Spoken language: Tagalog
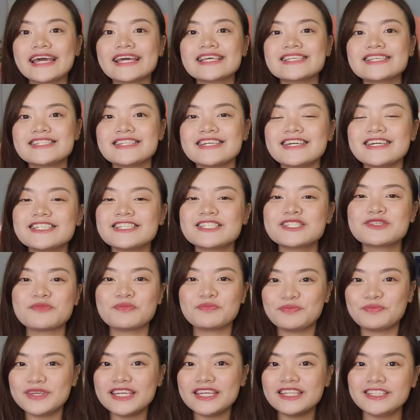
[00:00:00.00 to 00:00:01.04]
Next is
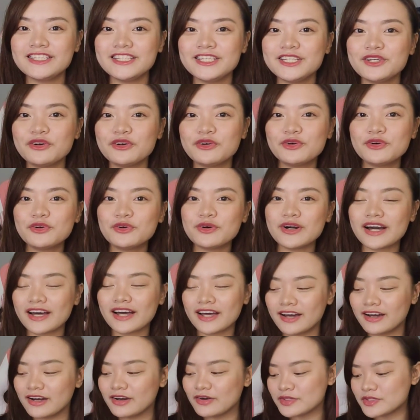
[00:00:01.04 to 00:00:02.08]
BDO
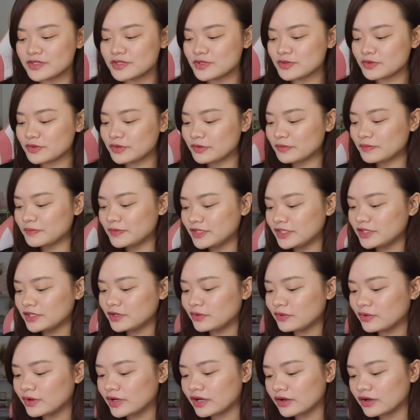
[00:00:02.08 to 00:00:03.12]
account. So, yung
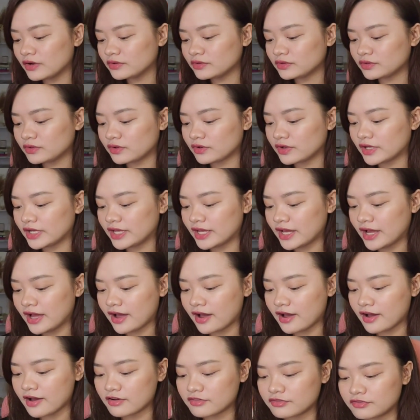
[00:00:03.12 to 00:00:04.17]
BDO account ko, I
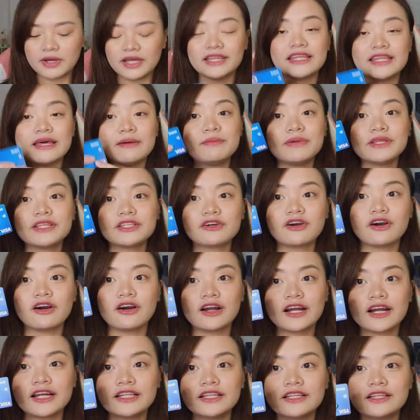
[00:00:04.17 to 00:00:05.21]
have a debit
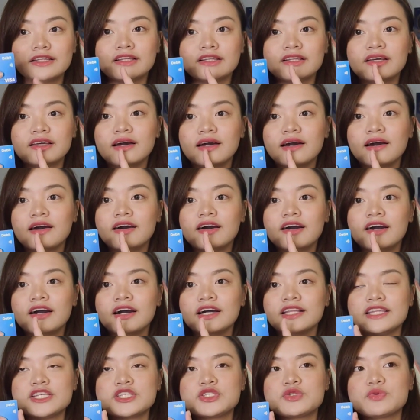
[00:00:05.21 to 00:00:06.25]
card
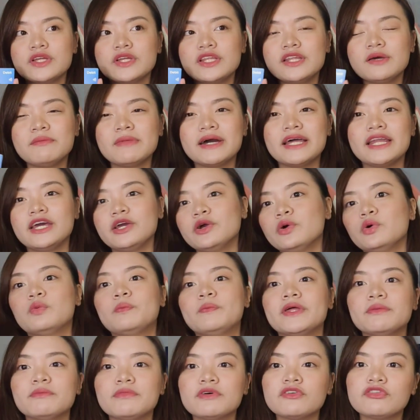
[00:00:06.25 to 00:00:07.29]
Uh, this one naman I
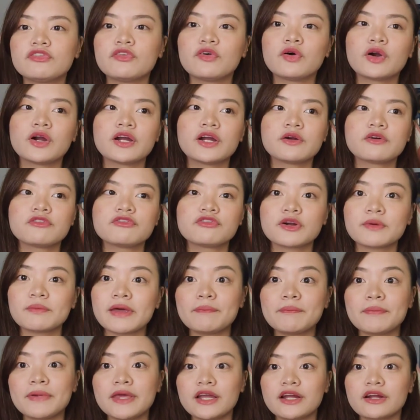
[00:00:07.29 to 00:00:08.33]
opened before for
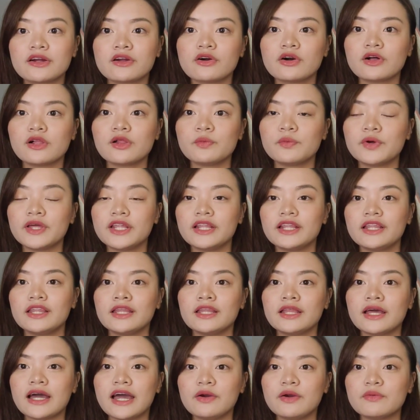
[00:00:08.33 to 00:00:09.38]
my payroll
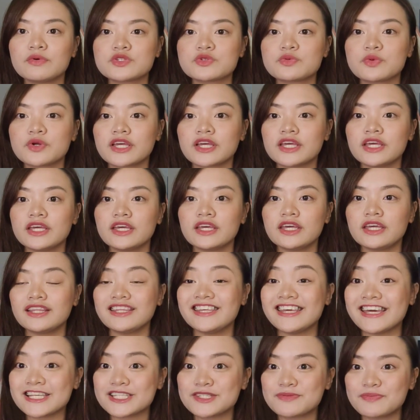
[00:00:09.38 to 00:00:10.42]
when I was working in
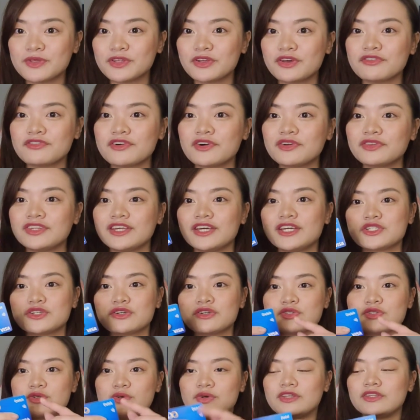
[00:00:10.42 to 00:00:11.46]
Yes Pinoy
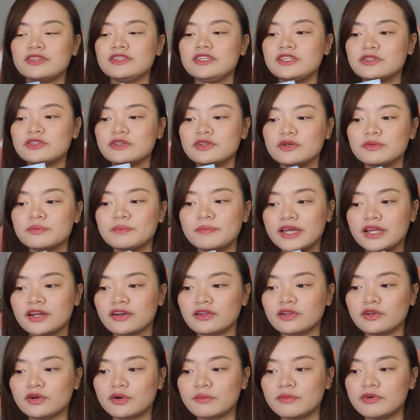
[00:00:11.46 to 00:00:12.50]
Foundation. So, eh, dito yung
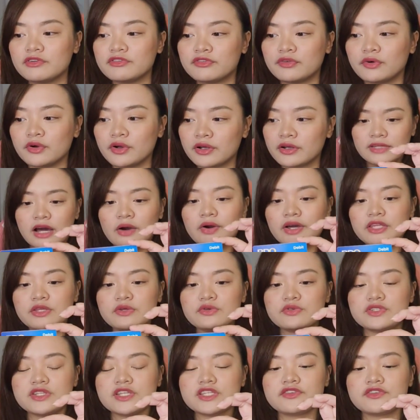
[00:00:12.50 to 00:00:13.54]
payroll ko before. Now, I
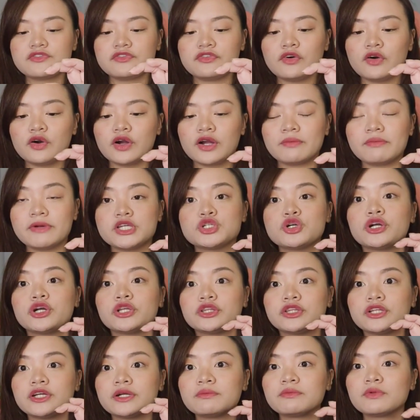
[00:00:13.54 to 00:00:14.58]
use this for my
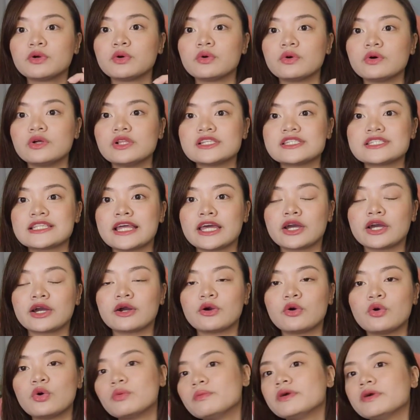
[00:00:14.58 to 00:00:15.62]
short-term goals like
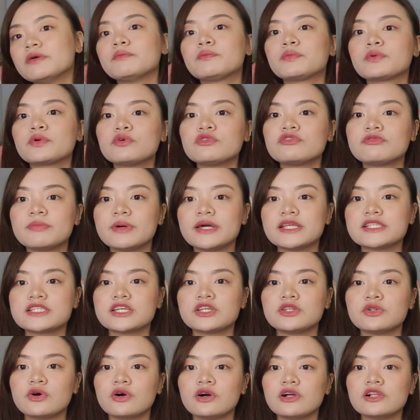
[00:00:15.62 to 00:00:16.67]
home improvements
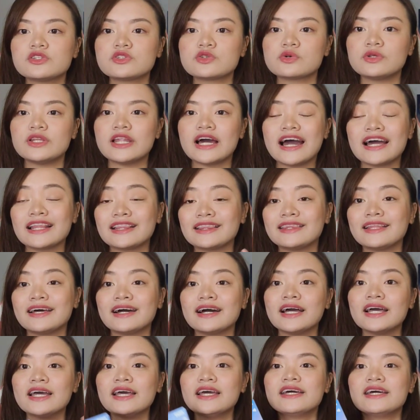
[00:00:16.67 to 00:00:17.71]
and all. So, lahat
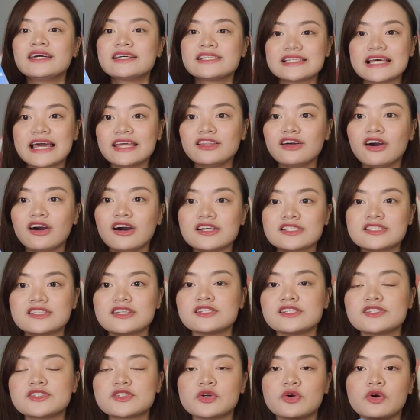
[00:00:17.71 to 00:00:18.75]
ng side
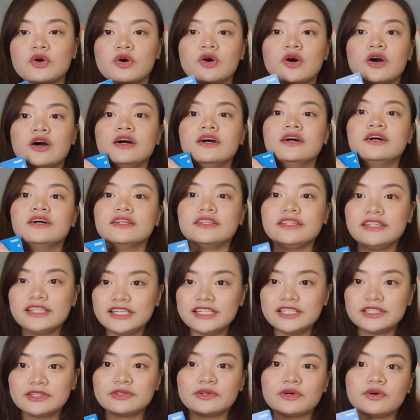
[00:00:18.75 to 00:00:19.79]
hustles ko,
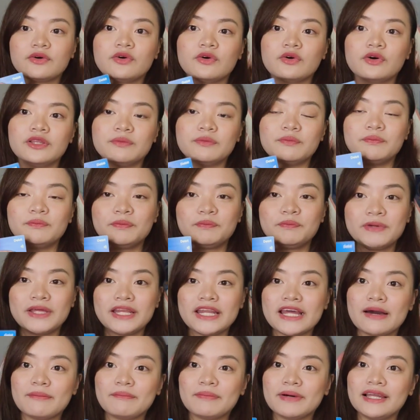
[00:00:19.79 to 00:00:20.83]
dito ko
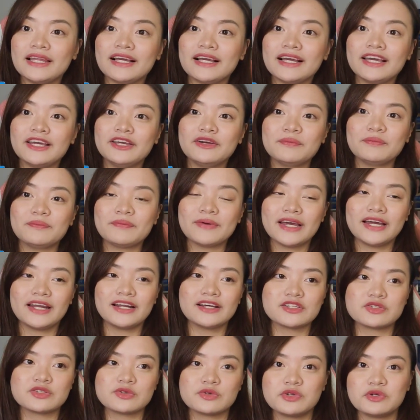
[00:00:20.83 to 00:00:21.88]
pinapalagay yung
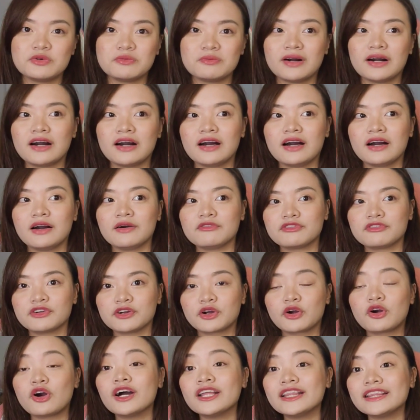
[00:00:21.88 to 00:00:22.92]
pera. So, yung mga
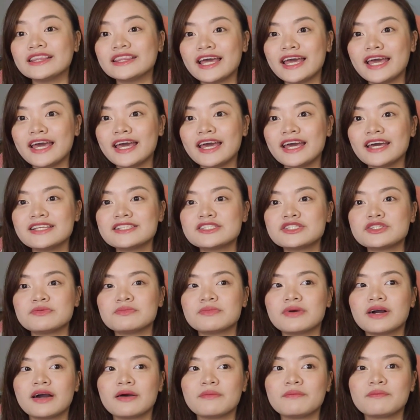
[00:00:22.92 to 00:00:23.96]
for content,
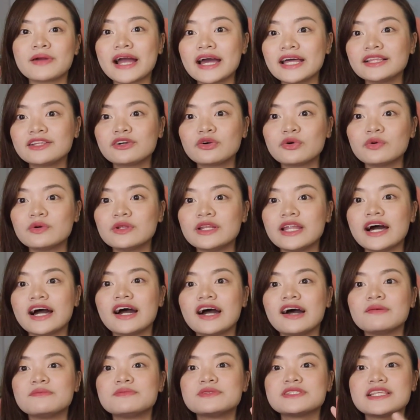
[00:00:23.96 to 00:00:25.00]
yung mga brand
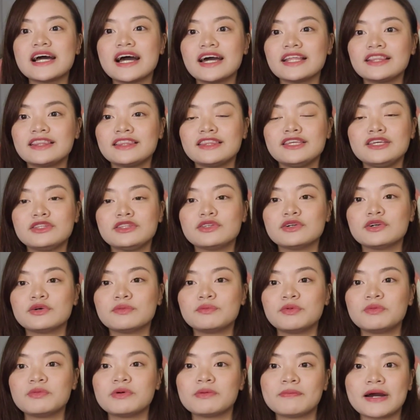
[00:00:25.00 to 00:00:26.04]
collabs, lahat dito
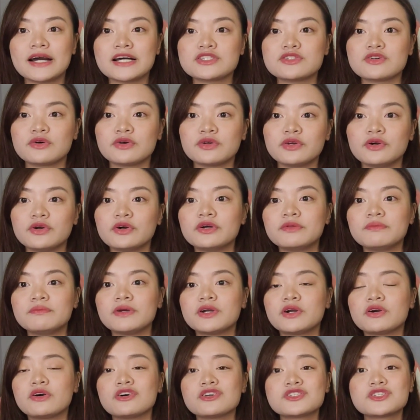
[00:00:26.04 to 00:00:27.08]
pumapasok yon
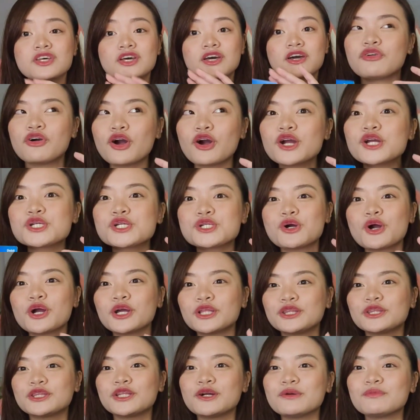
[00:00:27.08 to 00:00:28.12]
because for
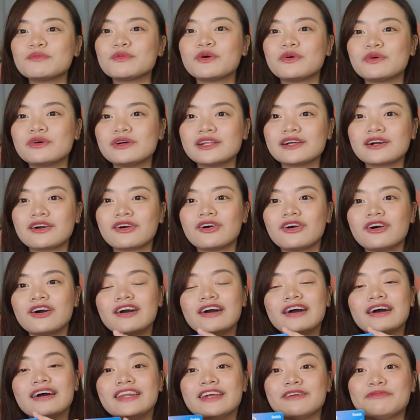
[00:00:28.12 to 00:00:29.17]
short-term goal ko,
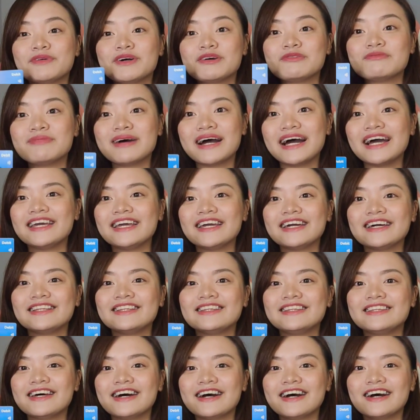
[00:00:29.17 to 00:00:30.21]

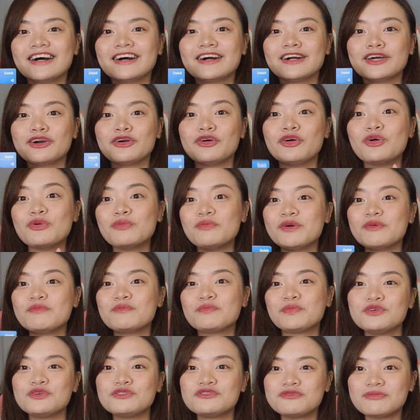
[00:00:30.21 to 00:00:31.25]
napangbayad ng home
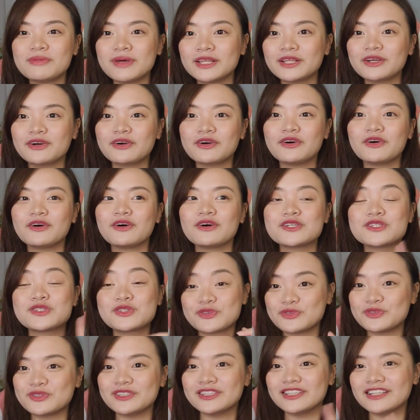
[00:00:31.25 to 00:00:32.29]
improvement ko
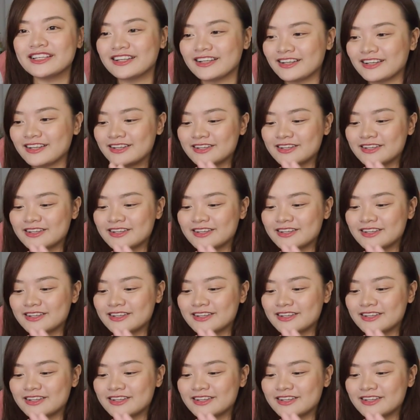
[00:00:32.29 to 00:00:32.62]
soon.